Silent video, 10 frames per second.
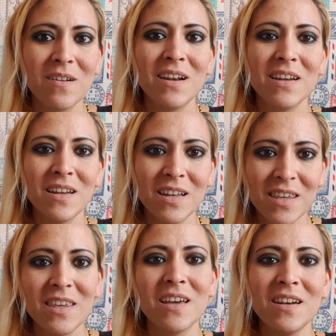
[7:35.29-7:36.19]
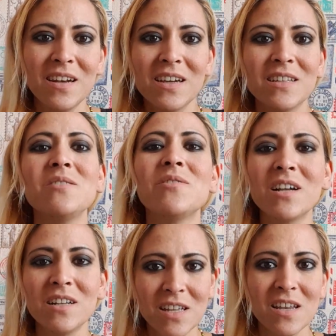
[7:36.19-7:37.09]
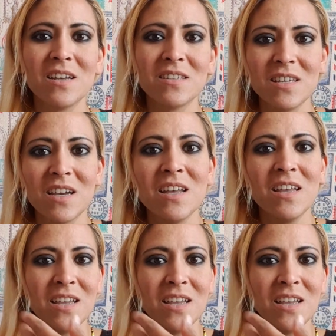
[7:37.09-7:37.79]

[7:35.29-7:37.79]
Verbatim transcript: la energía negativa que él tiene hacia